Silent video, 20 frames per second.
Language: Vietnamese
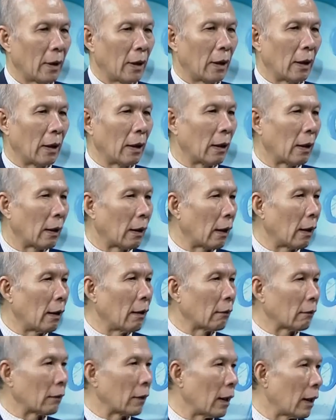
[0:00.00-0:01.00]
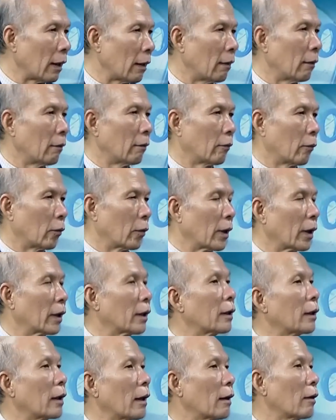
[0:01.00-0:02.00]
thì cái lượng tiền của nền
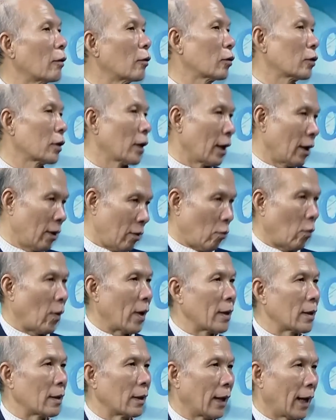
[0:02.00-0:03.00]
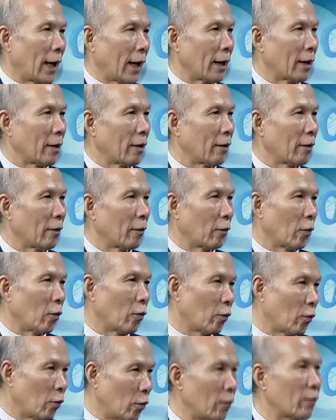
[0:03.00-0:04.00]
kinh tế nó sẽ quay trở lại, nó
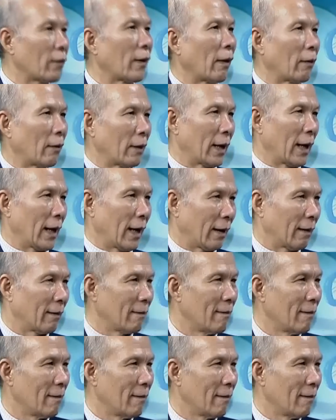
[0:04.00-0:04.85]
hút vào ngân hàng.